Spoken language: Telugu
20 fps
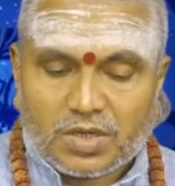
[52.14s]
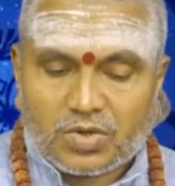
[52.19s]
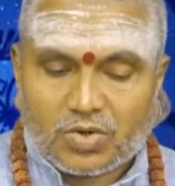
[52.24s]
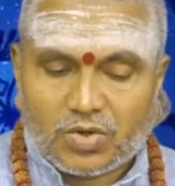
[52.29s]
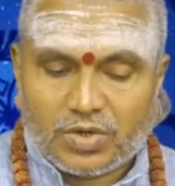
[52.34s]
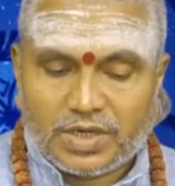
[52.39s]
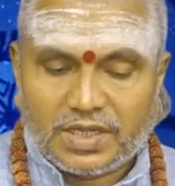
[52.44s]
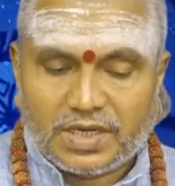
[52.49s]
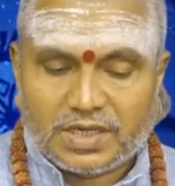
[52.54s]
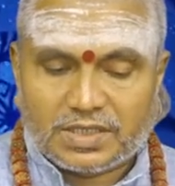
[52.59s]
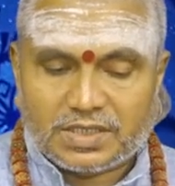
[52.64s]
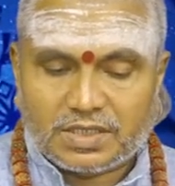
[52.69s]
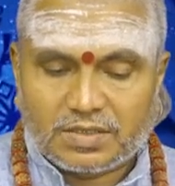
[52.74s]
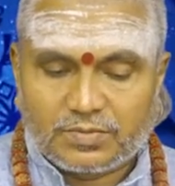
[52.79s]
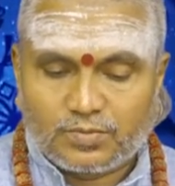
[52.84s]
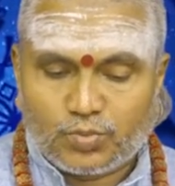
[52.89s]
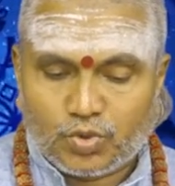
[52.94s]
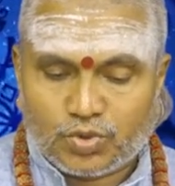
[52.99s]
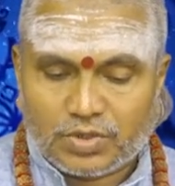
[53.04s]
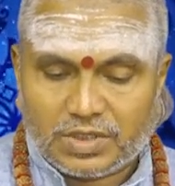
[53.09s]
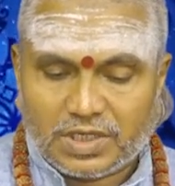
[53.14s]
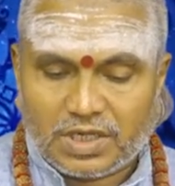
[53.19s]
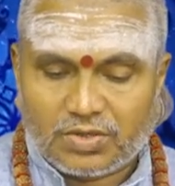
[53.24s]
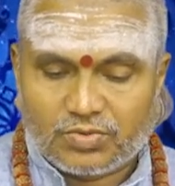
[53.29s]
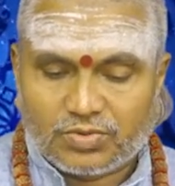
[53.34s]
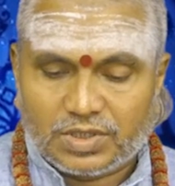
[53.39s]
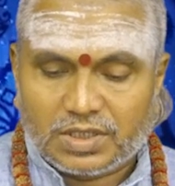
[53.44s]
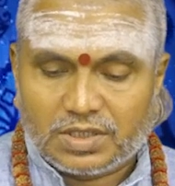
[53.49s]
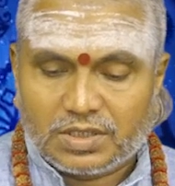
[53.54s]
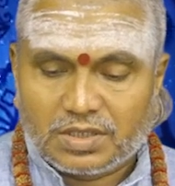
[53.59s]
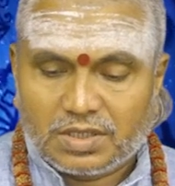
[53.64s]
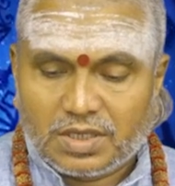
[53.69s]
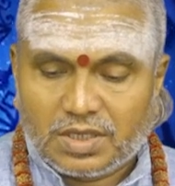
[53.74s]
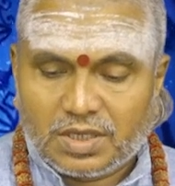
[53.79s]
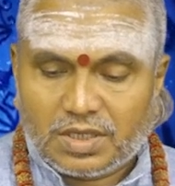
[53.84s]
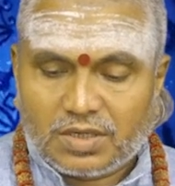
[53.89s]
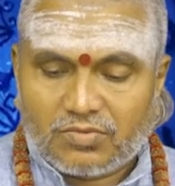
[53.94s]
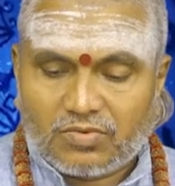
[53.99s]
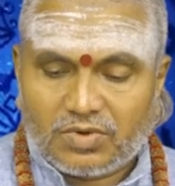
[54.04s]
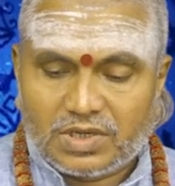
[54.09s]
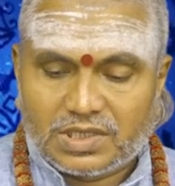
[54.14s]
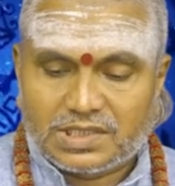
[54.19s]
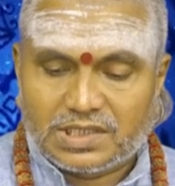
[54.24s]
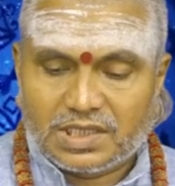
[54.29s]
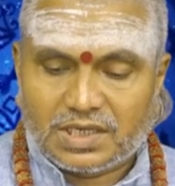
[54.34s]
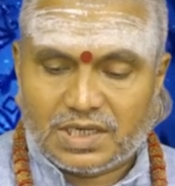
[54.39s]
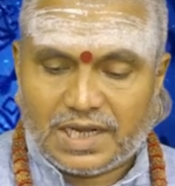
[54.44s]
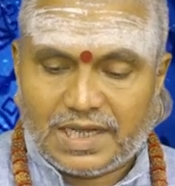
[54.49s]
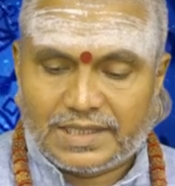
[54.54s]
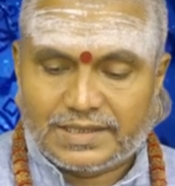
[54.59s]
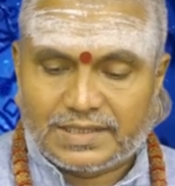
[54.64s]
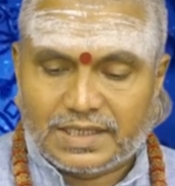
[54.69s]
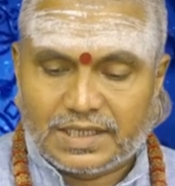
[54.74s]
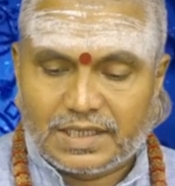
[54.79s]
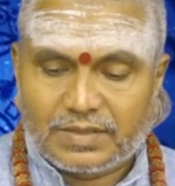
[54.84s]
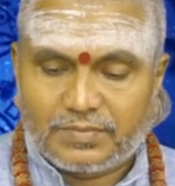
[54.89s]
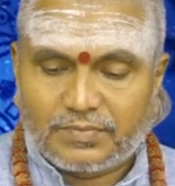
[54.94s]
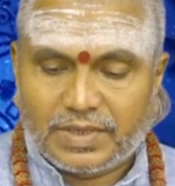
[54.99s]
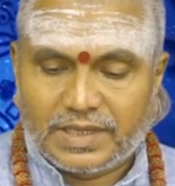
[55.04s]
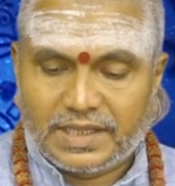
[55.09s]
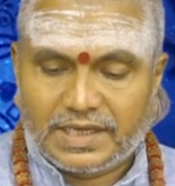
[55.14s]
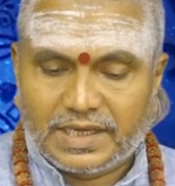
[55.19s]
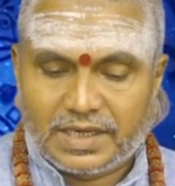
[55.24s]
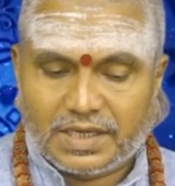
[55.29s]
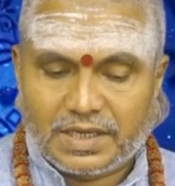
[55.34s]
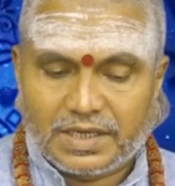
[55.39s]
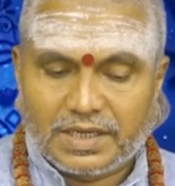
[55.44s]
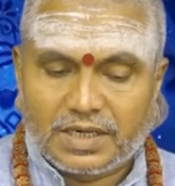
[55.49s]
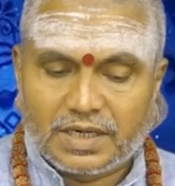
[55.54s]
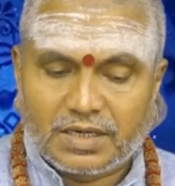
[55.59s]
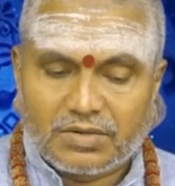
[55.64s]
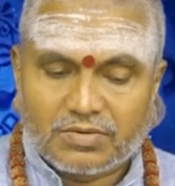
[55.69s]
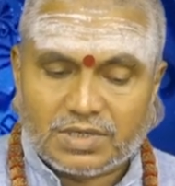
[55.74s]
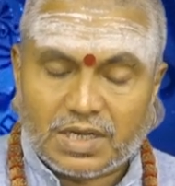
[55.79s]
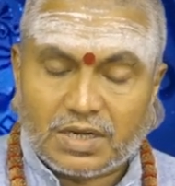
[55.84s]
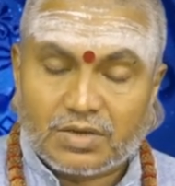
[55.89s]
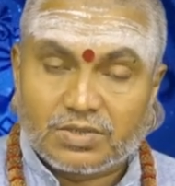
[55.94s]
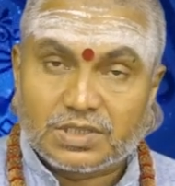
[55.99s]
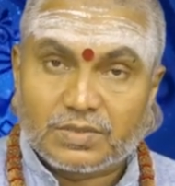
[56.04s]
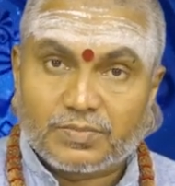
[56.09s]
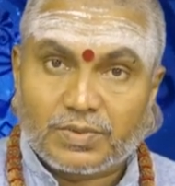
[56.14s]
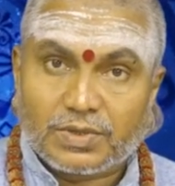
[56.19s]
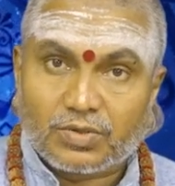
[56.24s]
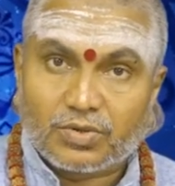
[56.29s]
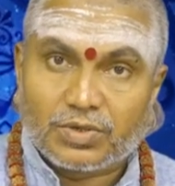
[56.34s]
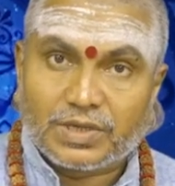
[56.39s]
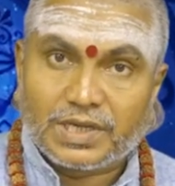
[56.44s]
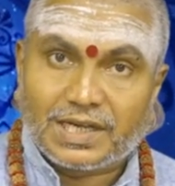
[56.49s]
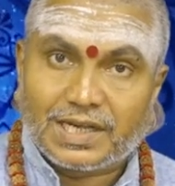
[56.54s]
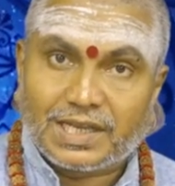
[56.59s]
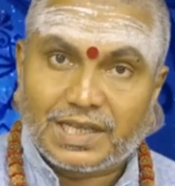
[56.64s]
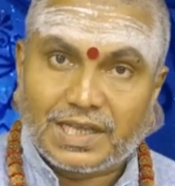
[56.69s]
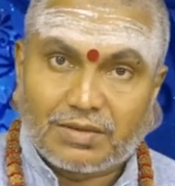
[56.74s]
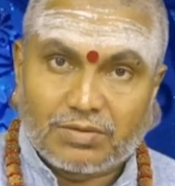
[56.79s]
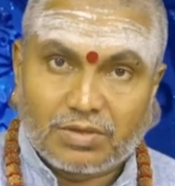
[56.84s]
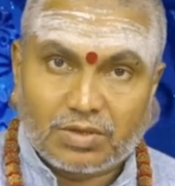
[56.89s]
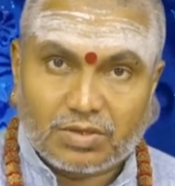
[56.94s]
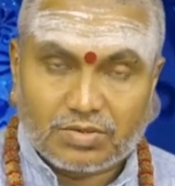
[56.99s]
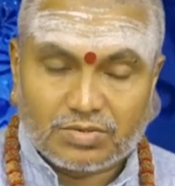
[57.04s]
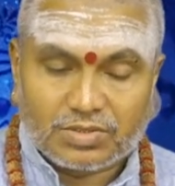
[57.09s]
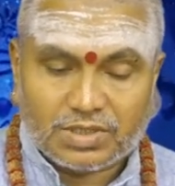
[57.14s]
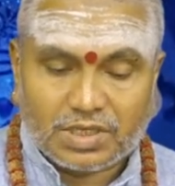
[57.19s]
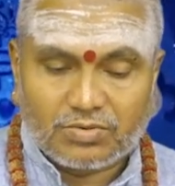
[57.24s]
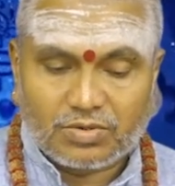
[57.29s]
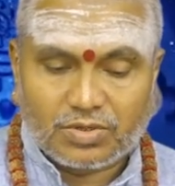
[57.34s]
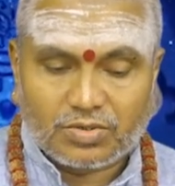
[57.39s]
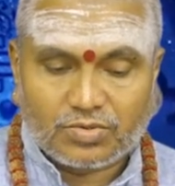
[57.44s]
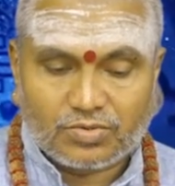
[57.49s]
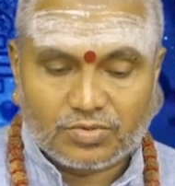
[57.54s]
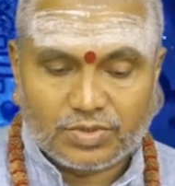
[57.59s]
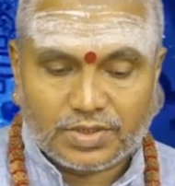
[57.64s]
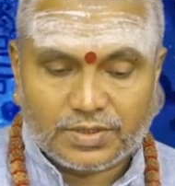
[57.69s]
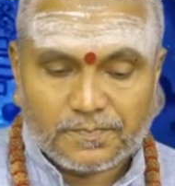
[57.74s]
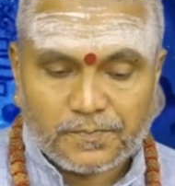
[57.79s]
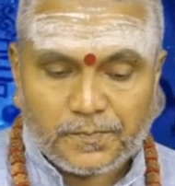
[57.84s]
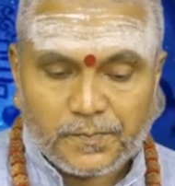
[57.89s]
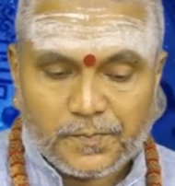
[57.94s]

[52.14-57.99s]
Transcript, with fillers: రోహిణీ నక్షత్రం పూర్తిగా ఉంది వర్జియన్ రాత్రి పది గంటల ఏడు నిమిషాల నుంచి పదకొండు గంటల యాభై ఒక్క నిమిషాల వరకు ఉంది